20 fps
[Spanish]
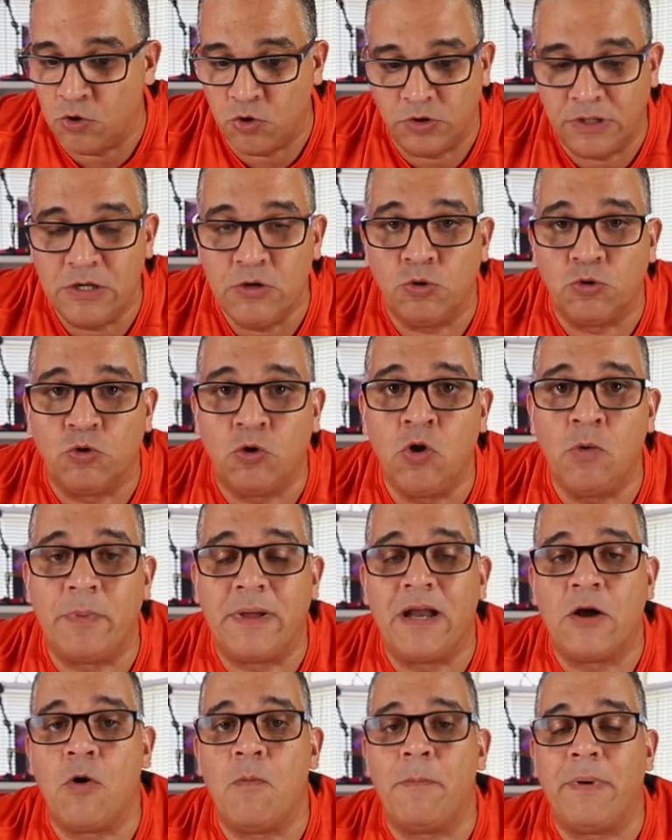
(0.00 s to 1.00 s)
lo tengo todo
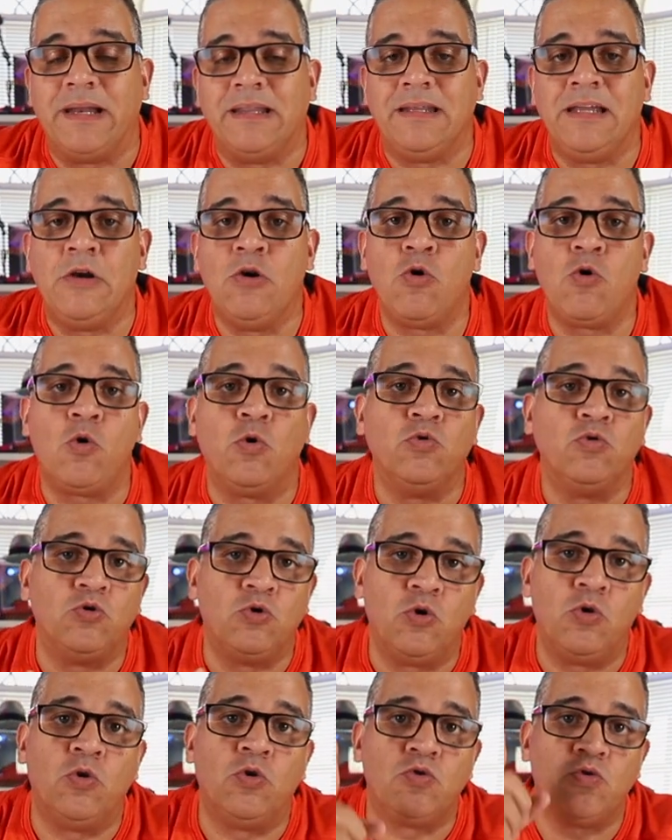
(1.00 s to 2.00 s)
para compartirlo con
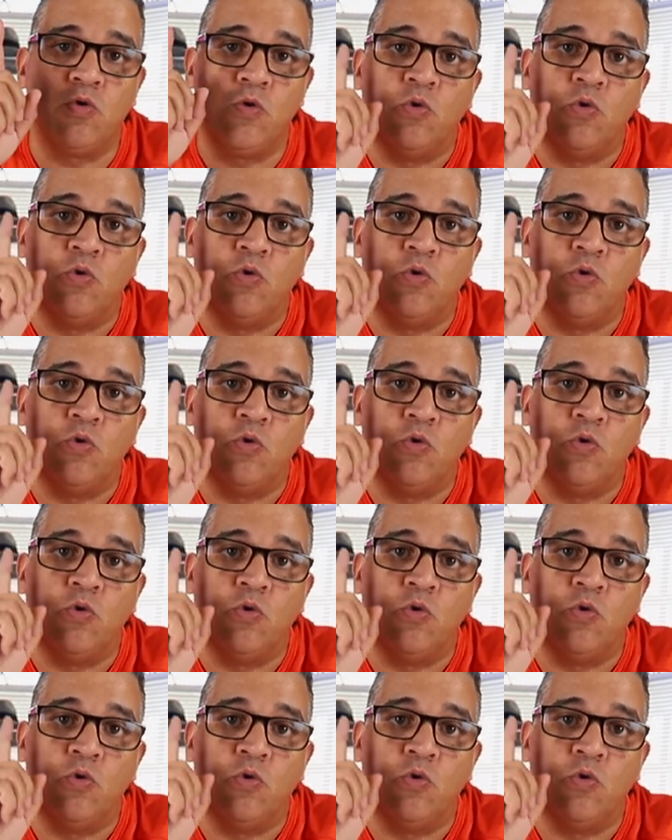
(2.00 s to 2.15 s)
todos